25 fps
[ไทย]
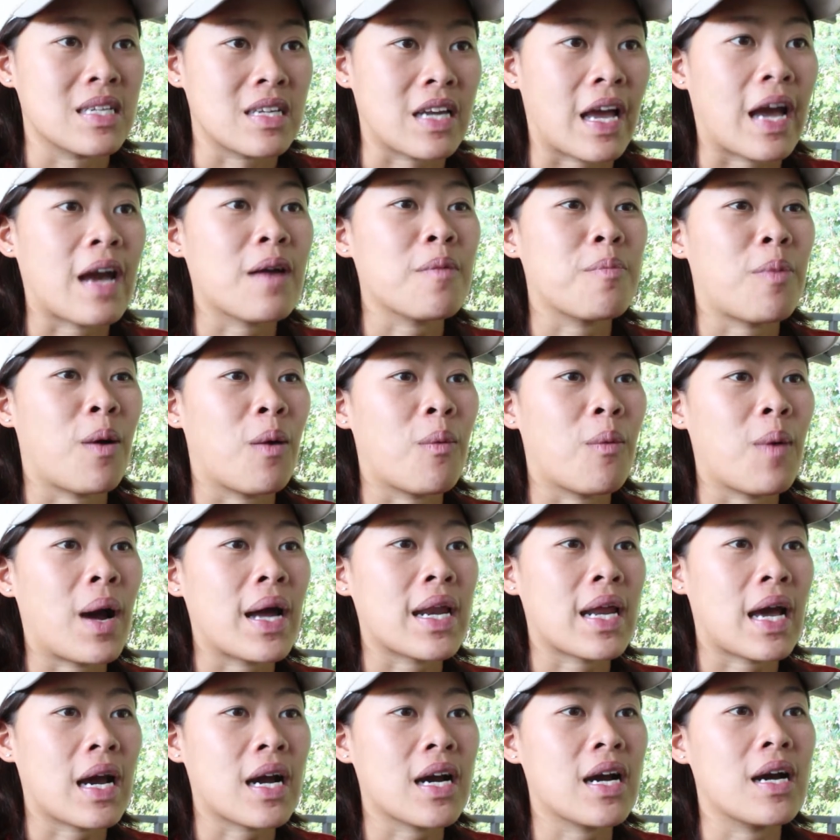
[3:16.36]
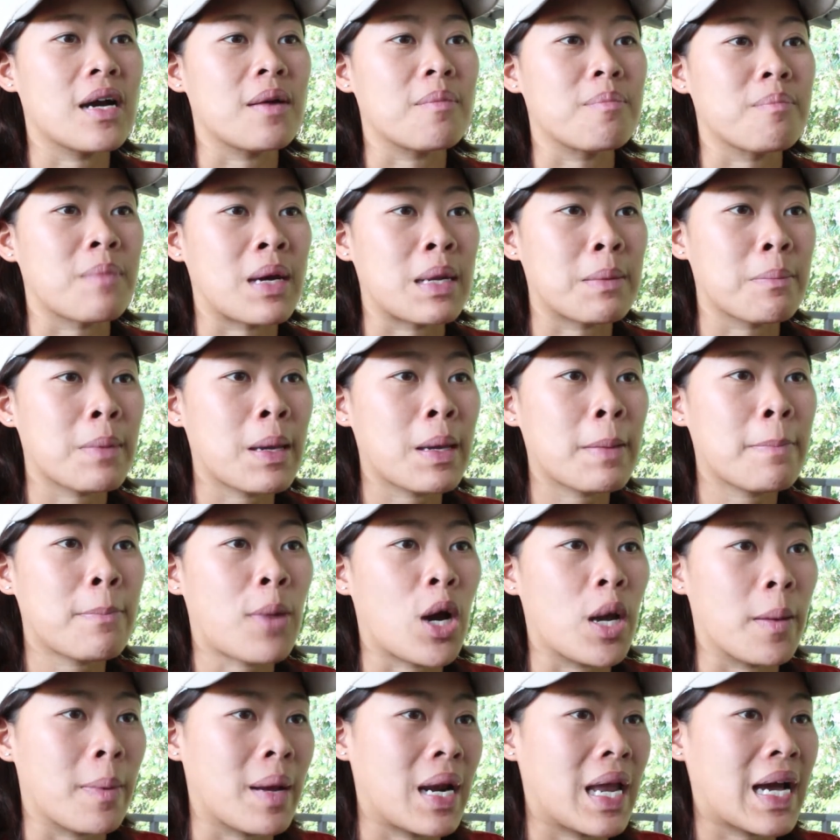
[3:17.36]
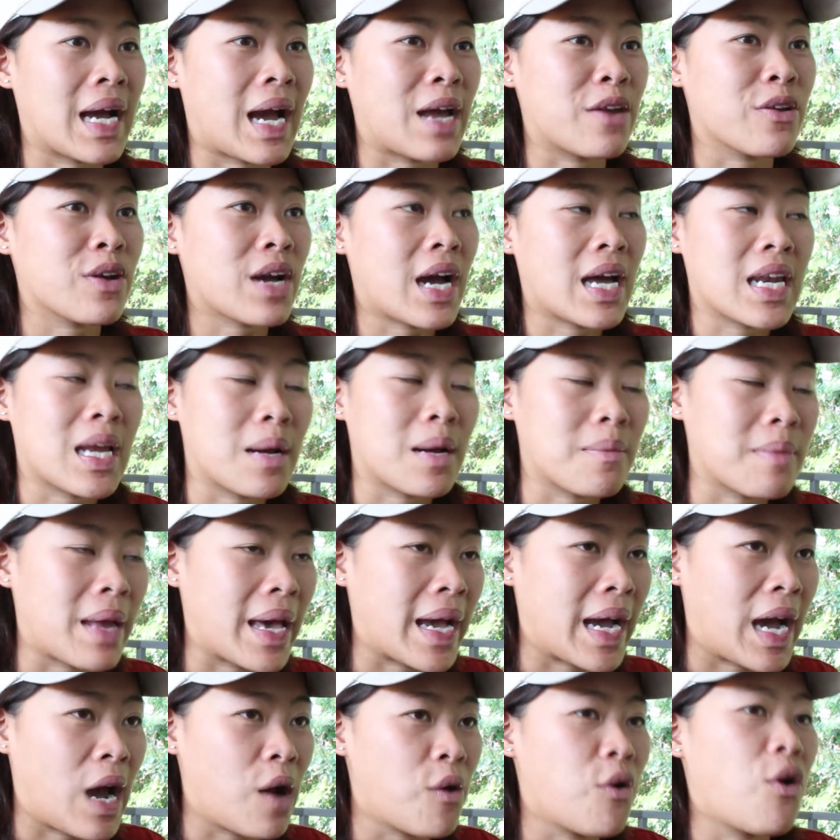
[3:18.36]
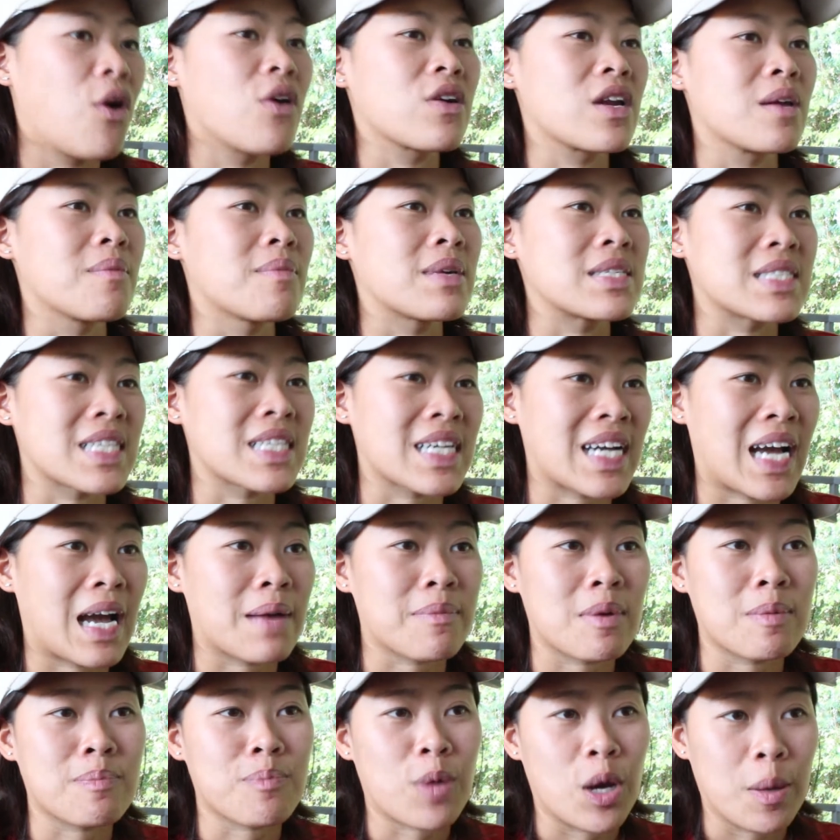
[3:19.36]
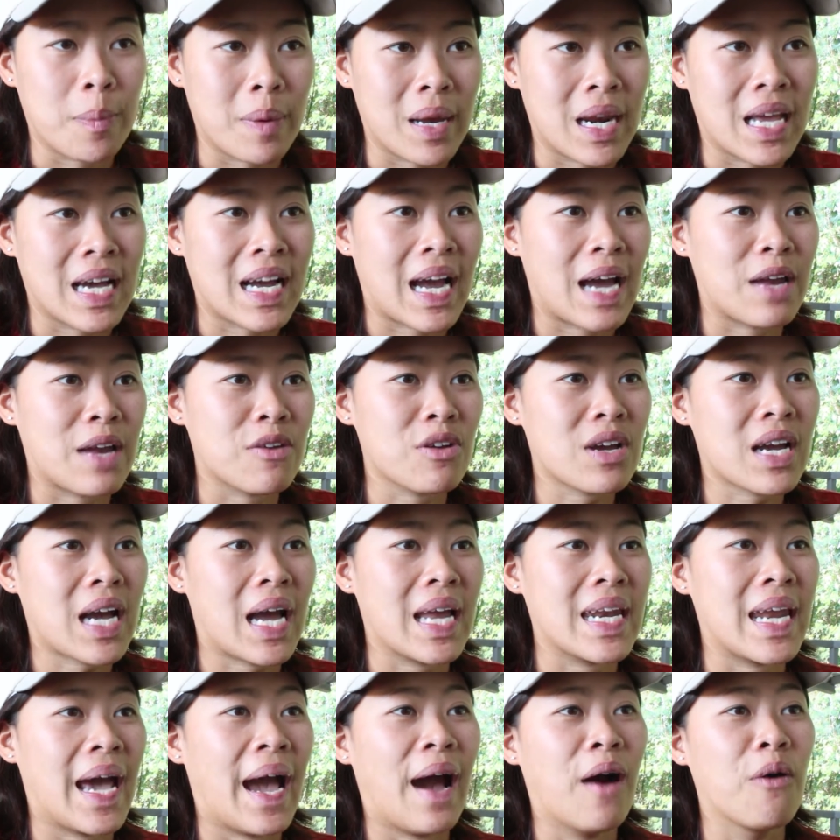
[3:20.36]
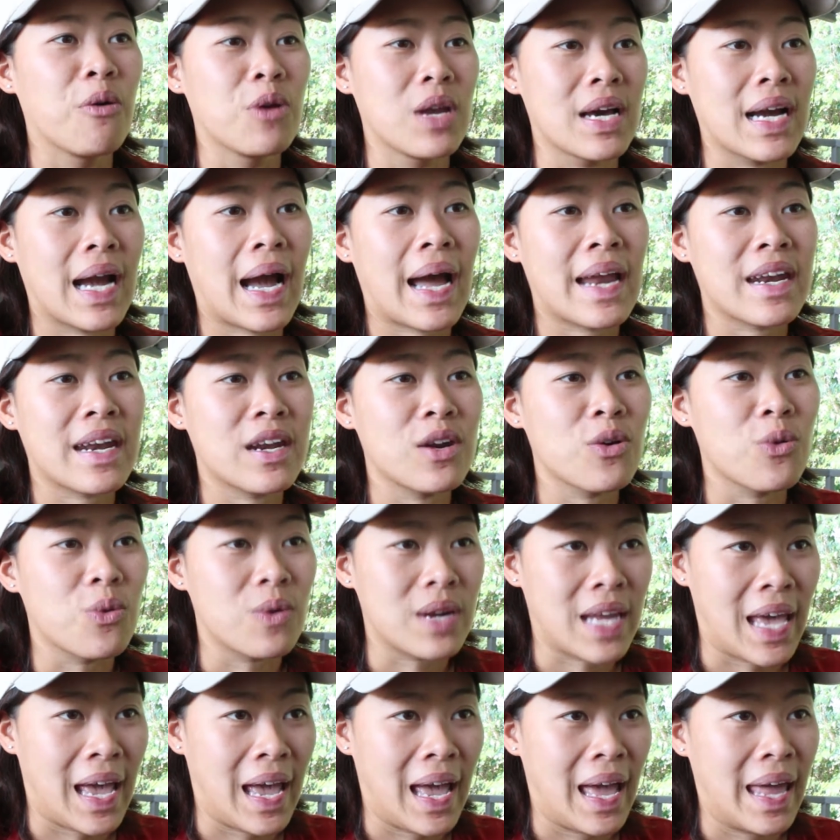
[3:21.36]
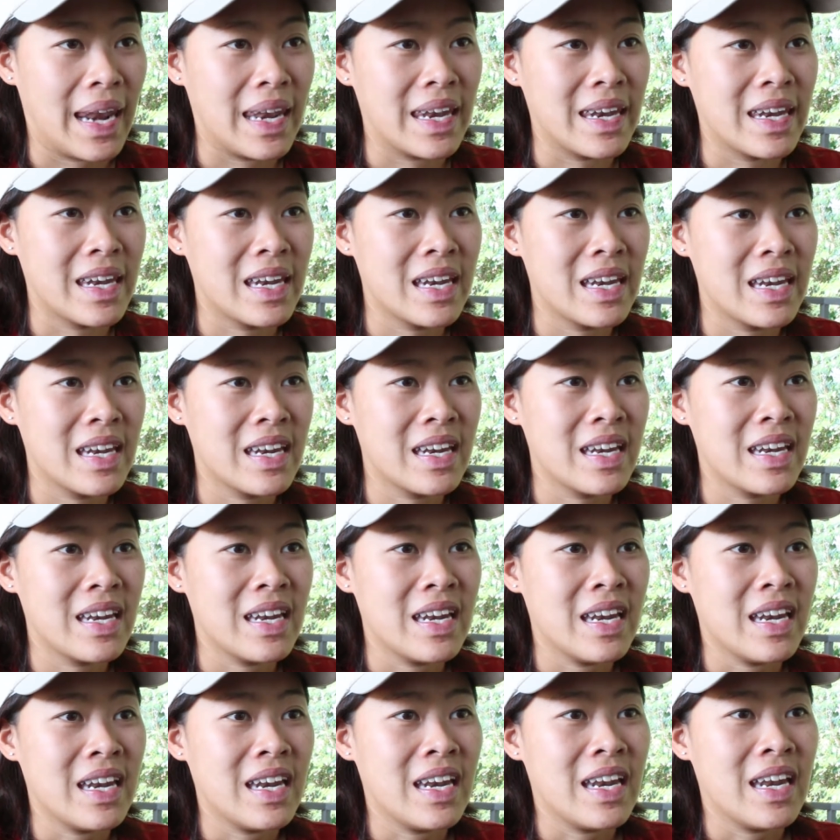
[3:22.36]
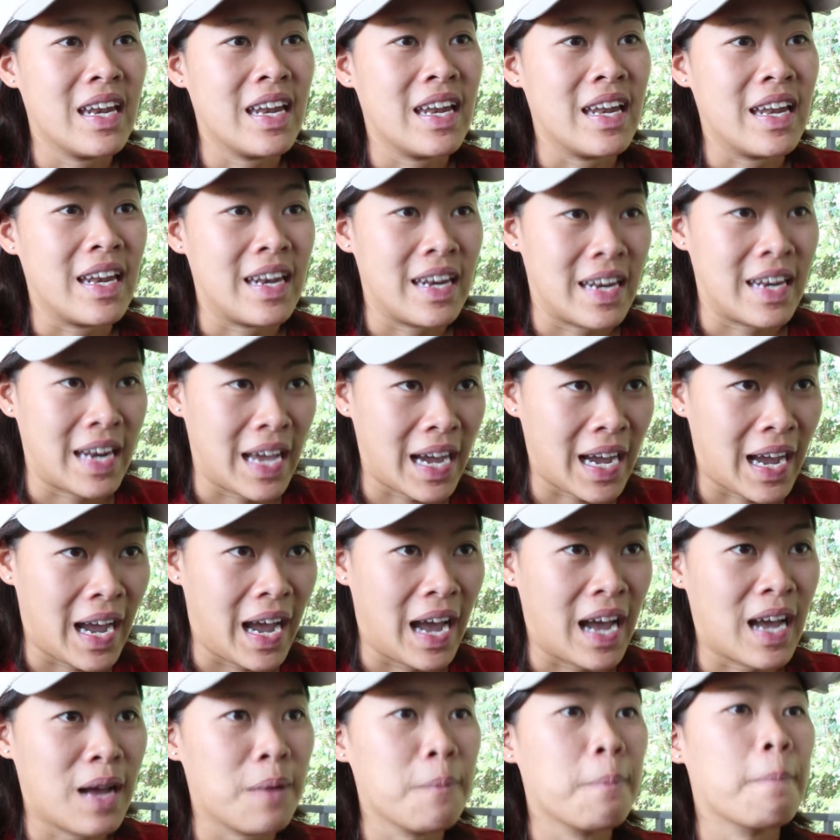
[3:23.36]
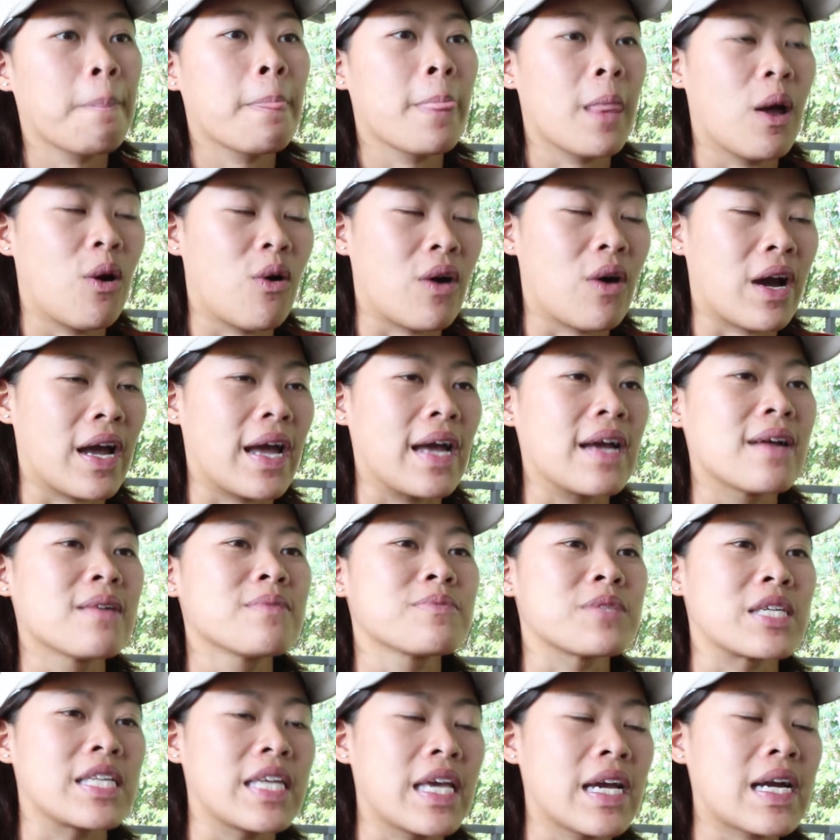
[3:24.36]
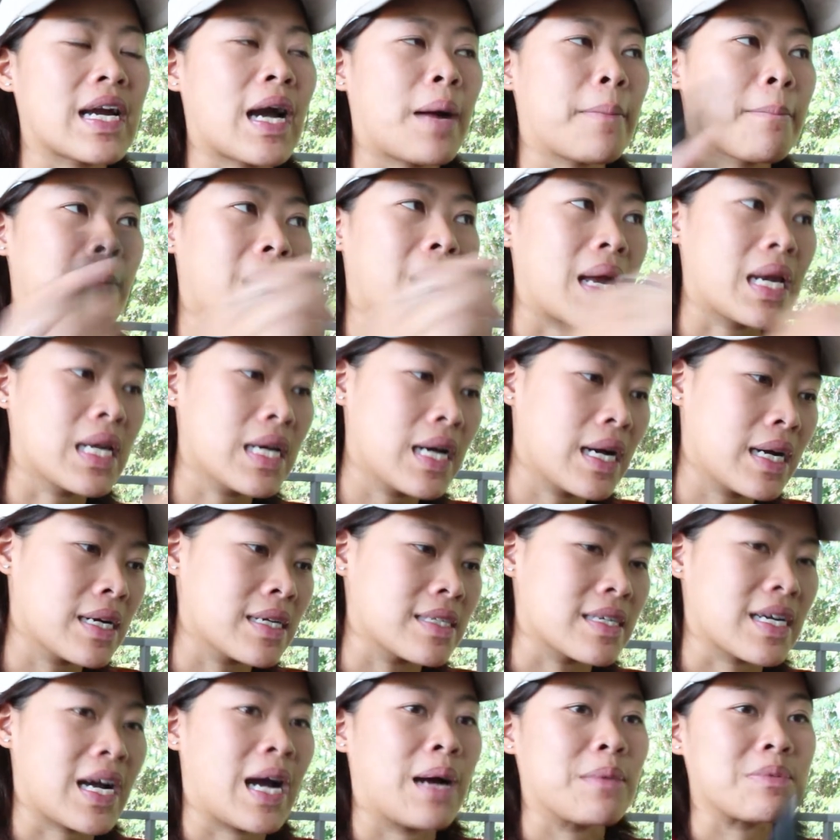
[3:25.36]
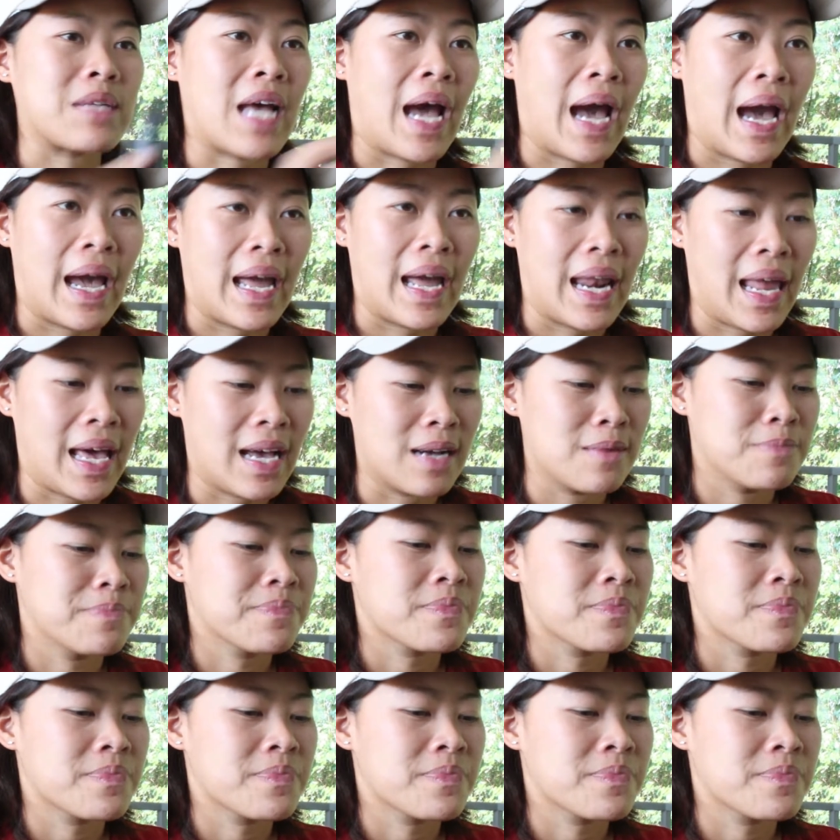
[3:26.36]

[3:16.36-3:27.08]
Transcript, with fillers: นะเพราะว่าถ้าเกิดมันไม่ปล่อยพลังงานด้วยการทำลายข้าวของเดี๋ยวมันจะกลายเป็นปล่อยพลังงานด้วยการเห่าหรือการดุแทนนะคะโอเคทีนี้กลับมาเรื่องขับถ่ายแล้ว